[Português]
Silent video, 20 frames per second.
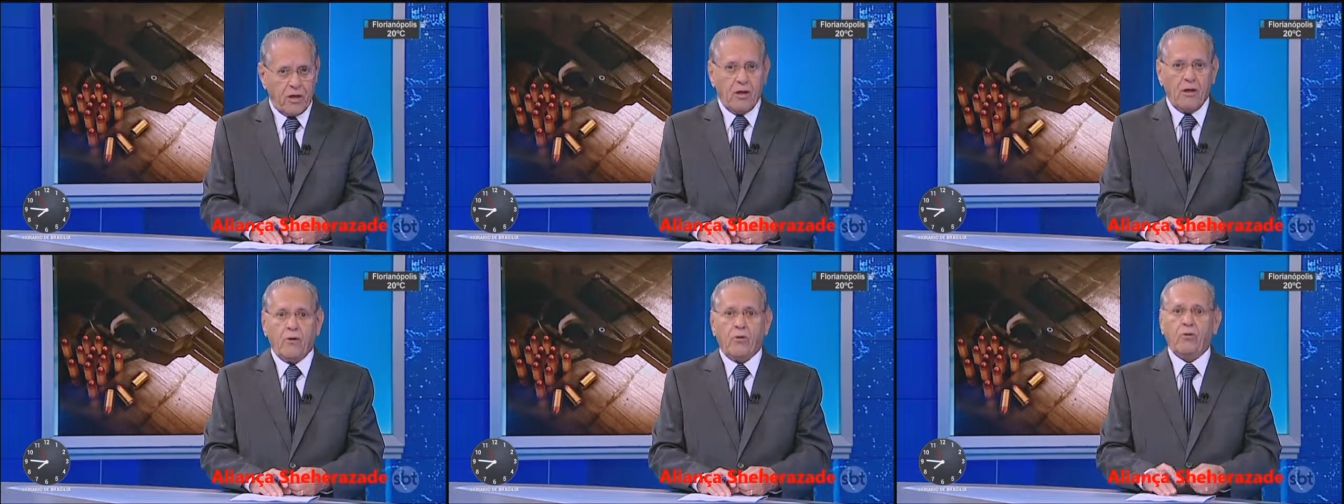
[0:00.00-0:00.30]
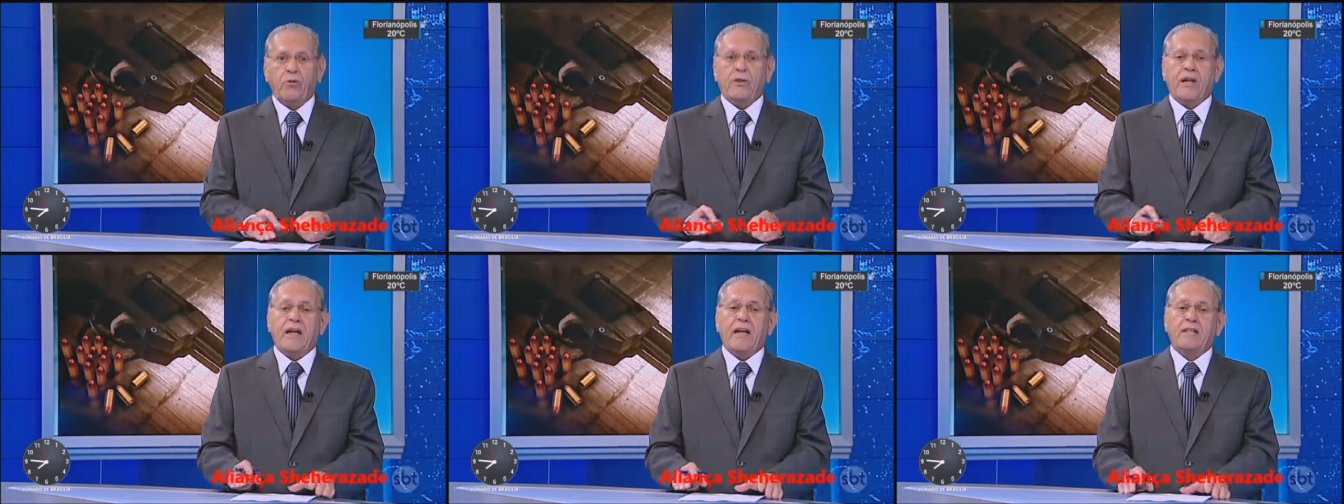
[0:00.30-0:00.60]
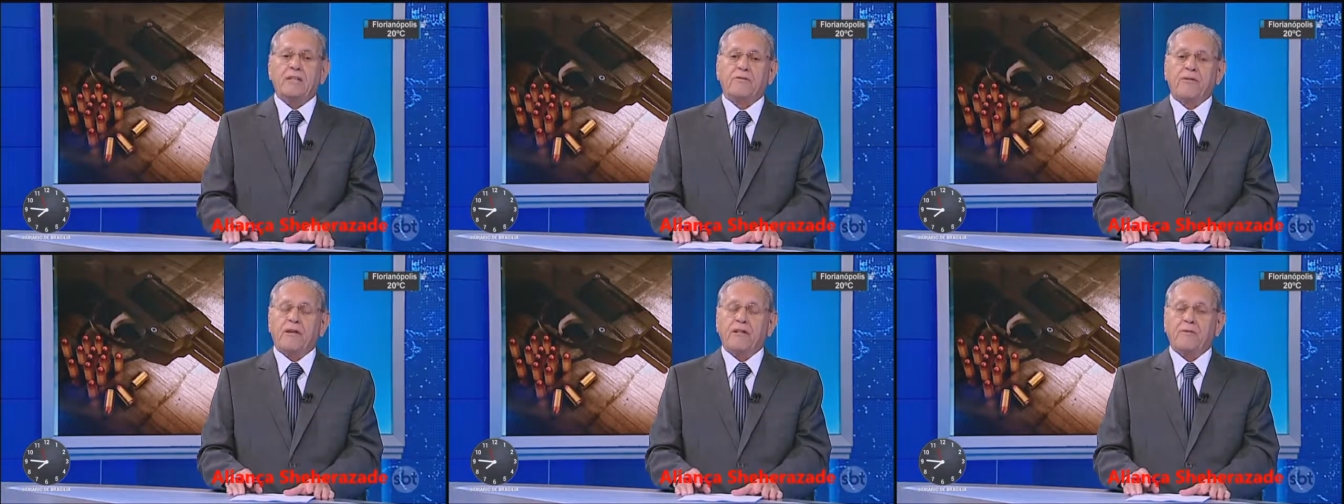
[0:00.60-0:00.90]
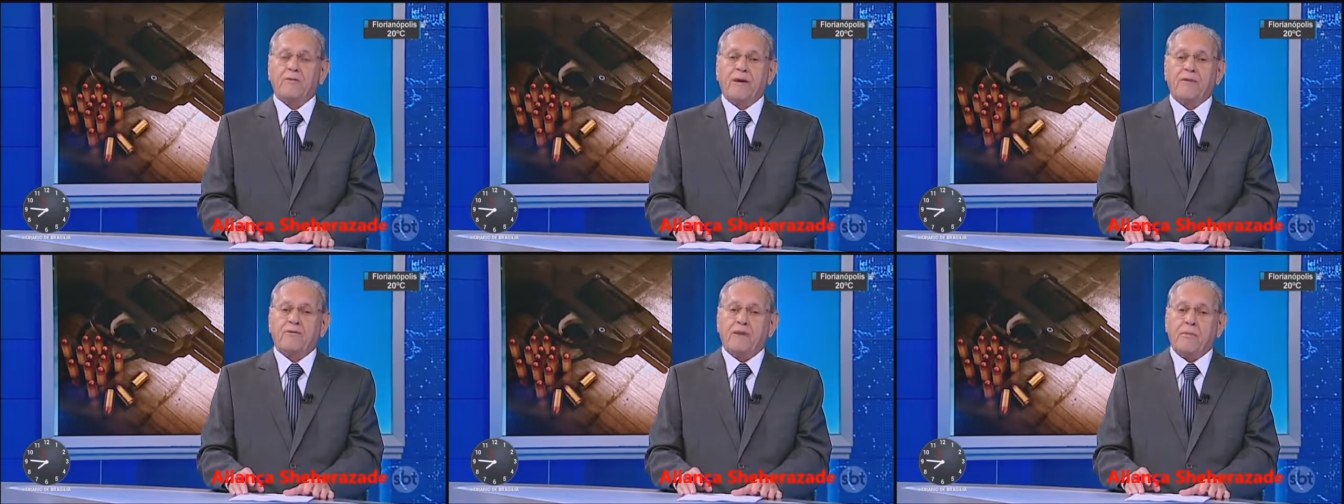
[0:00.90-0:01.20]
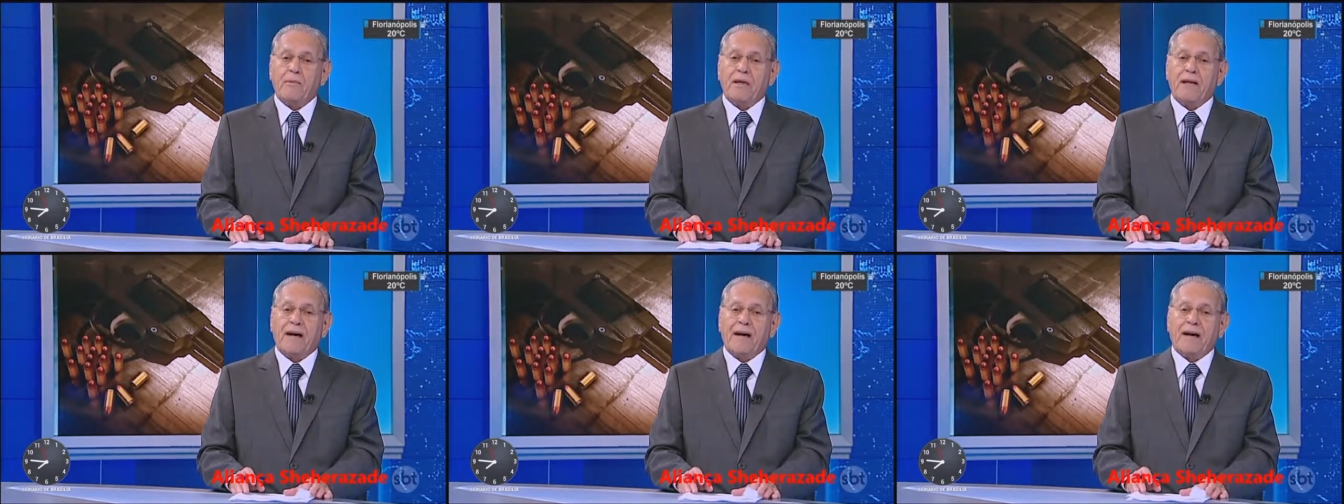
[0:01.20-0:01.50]
Um deles fez uma
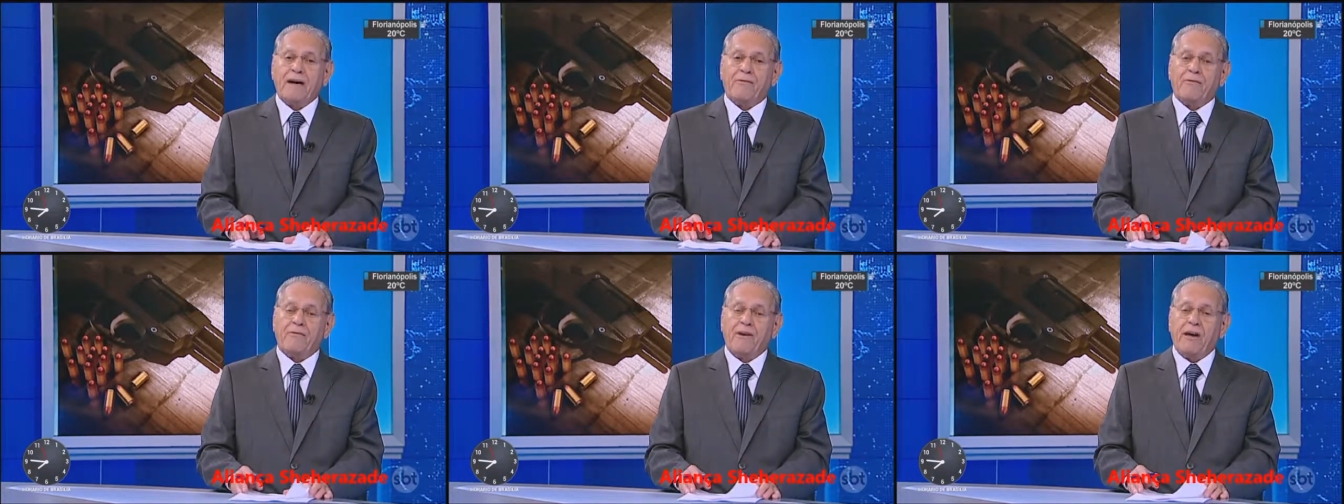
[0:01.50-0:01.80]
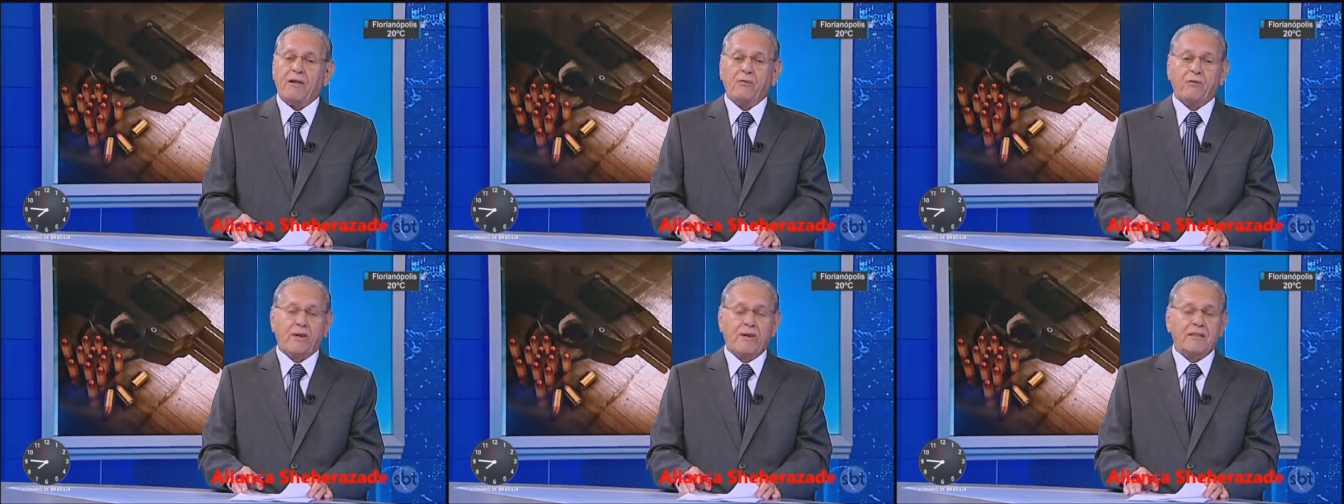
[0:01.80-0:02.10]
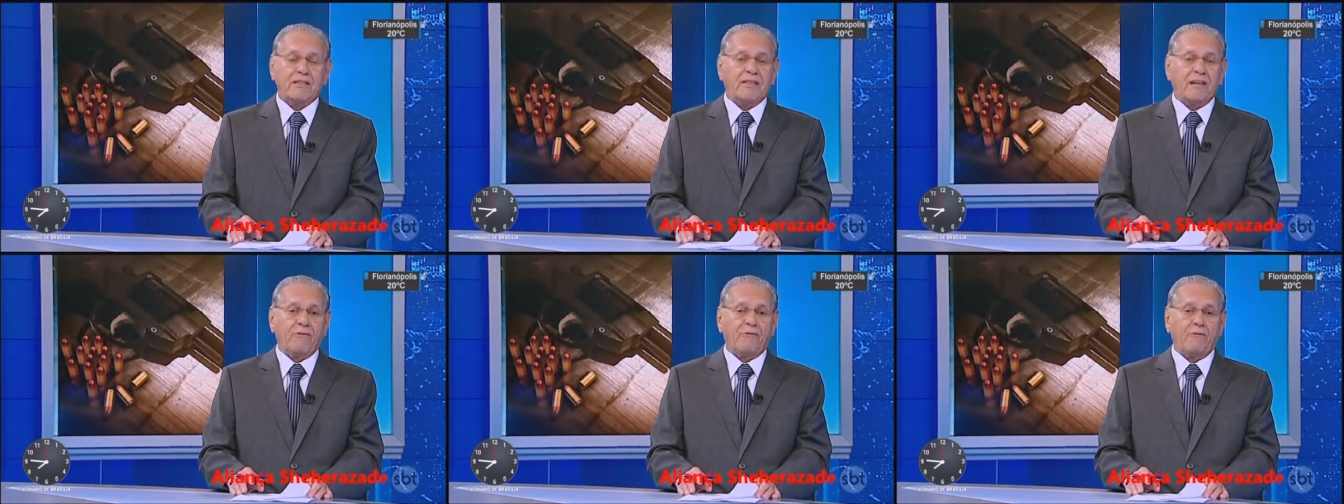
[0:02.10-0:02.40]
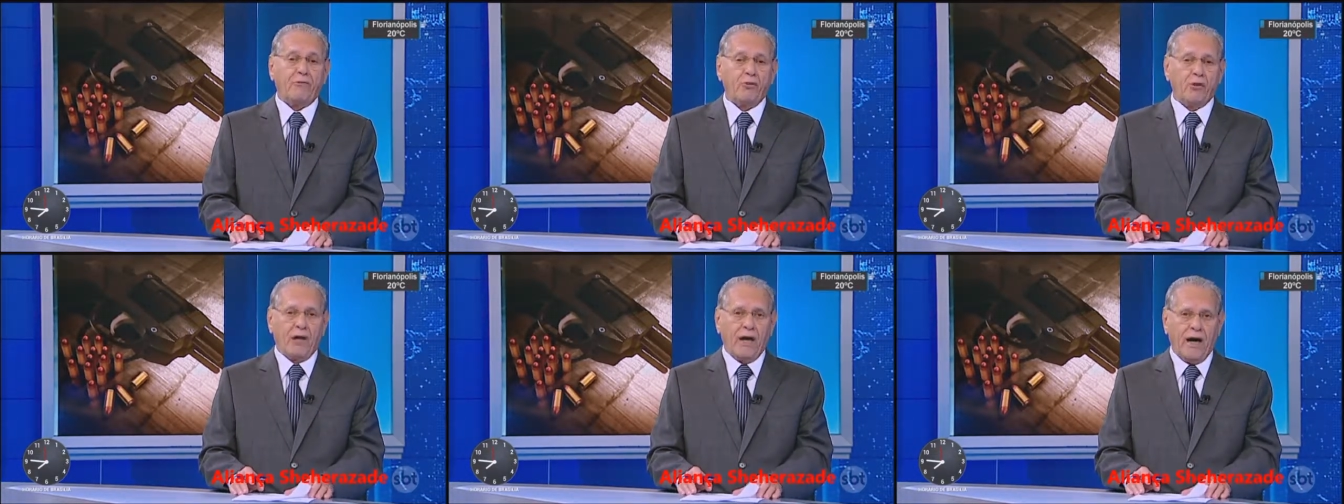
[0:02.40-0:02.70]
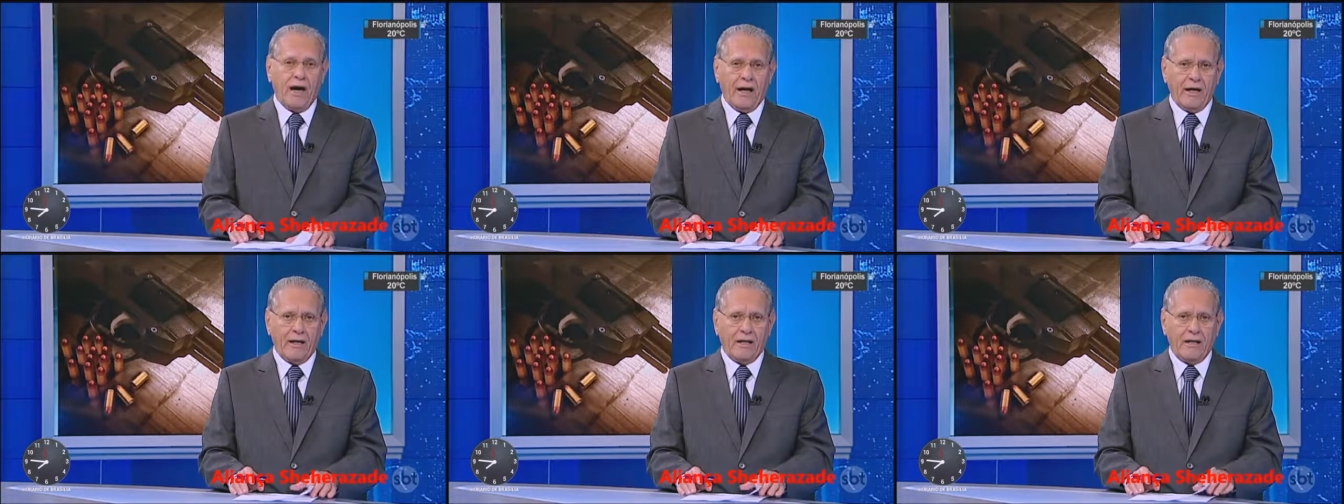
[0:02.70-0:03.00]
família refém durante a
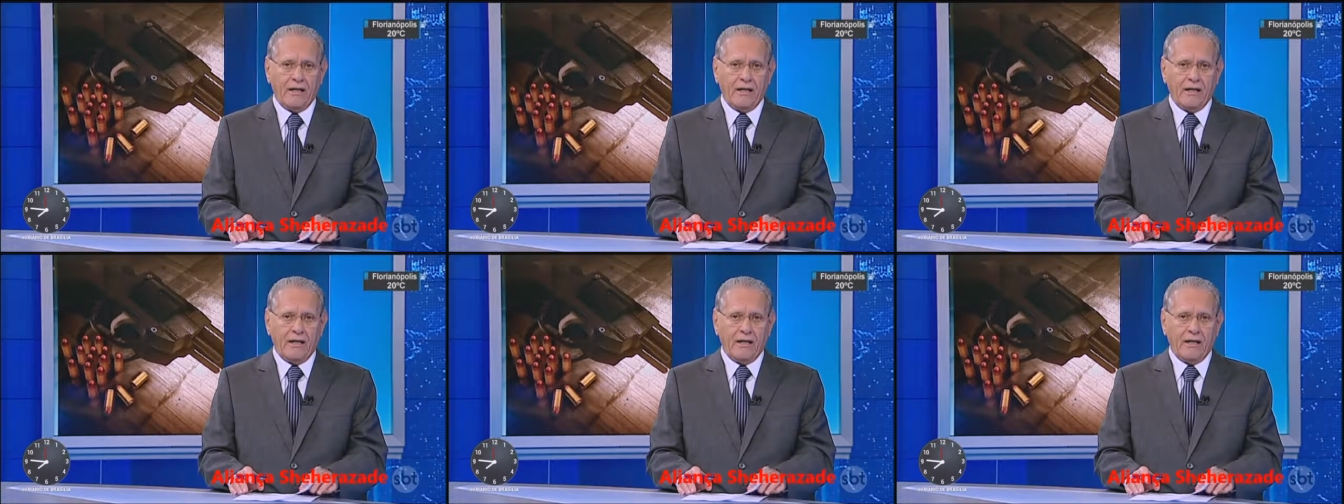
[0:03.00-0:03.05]
fuga.